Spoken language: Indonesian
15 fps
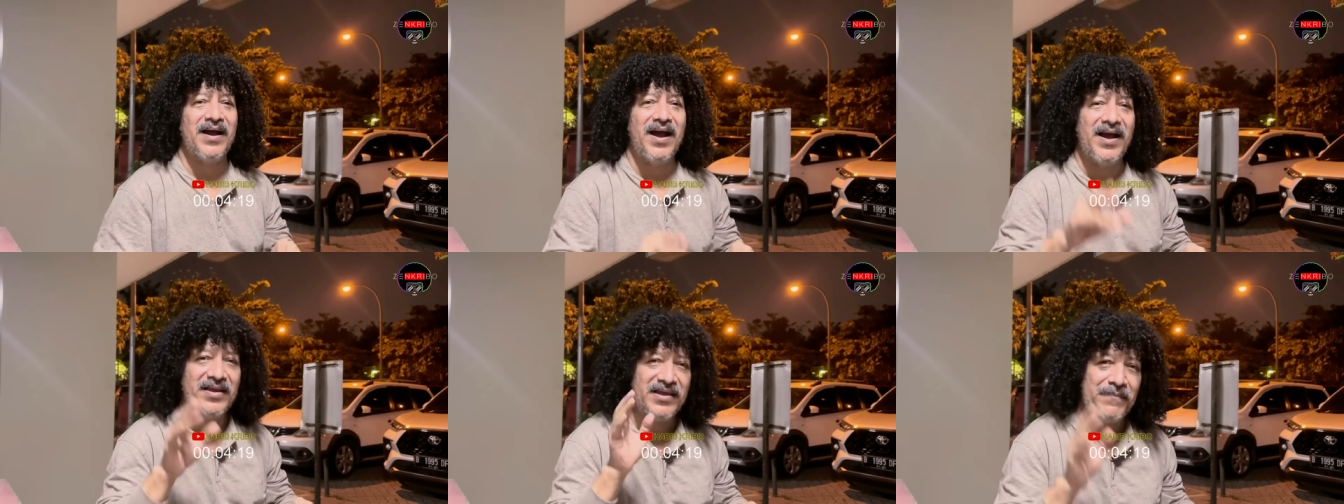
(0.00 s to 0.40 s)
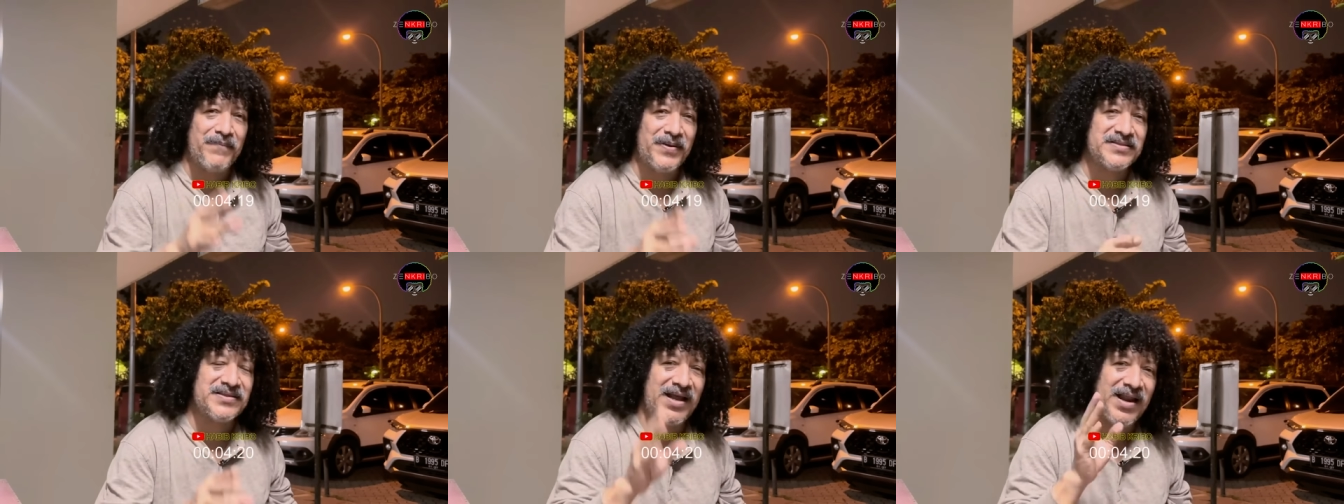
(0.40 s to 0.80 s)

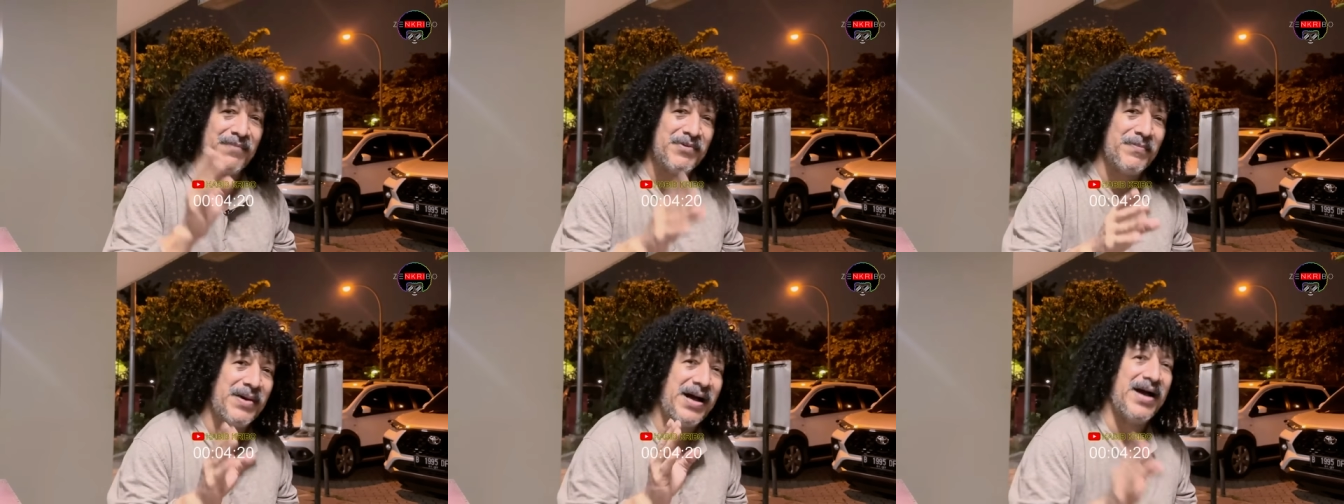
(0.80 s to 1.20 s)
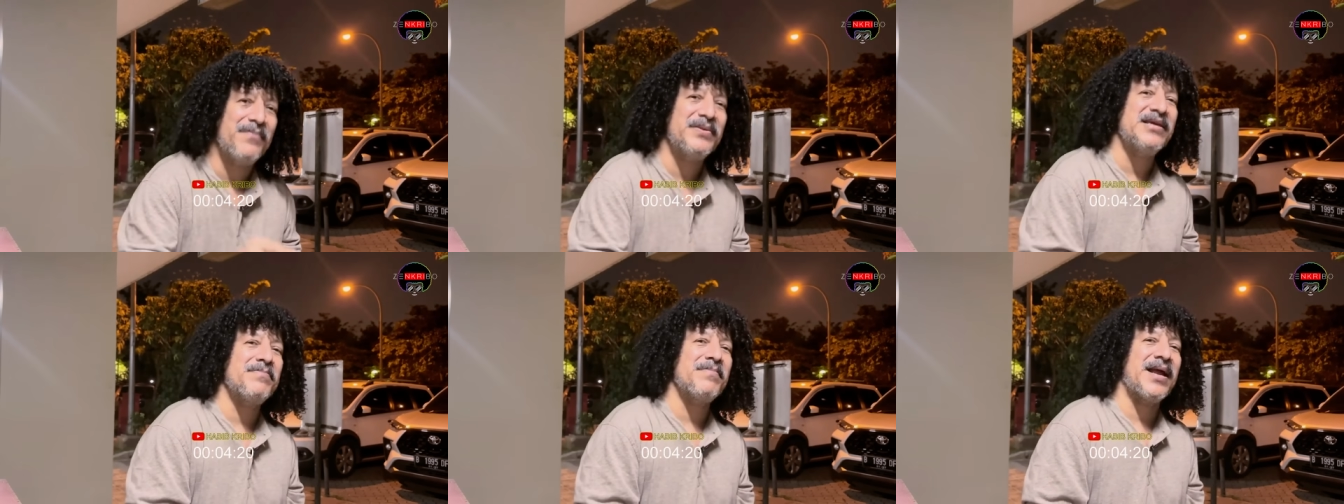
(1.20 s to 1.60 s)
Akibat salah
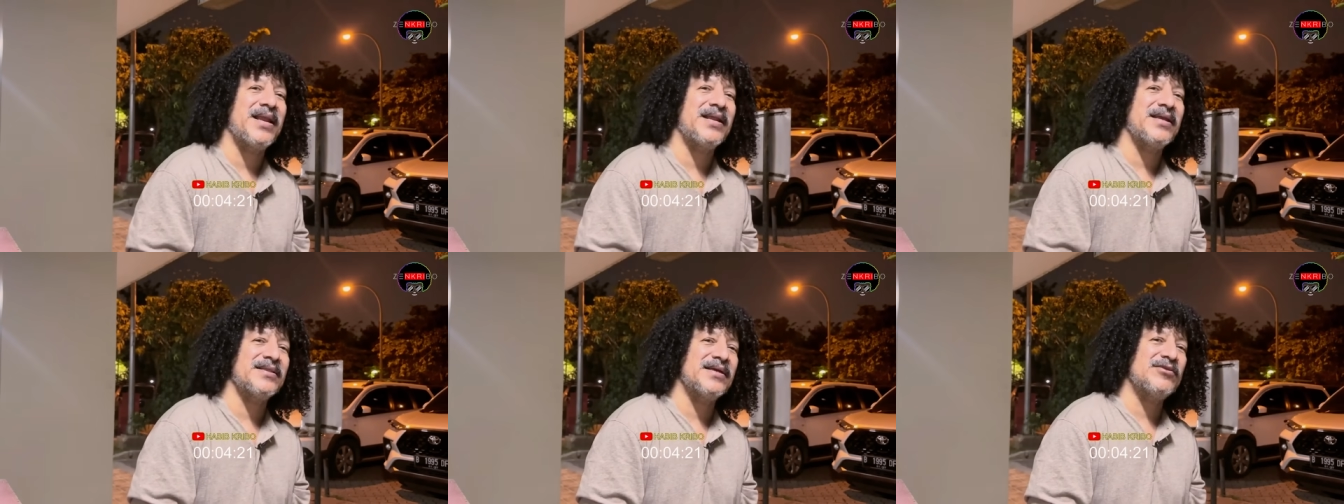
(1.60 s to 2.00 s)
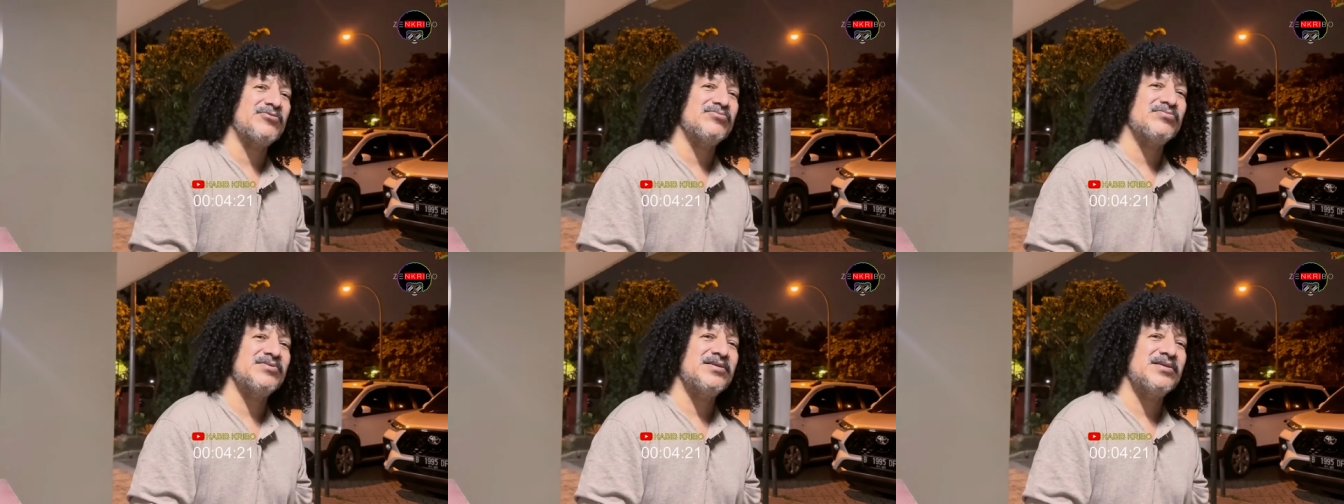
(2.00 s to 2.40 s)
memahami iman yang tadi itu.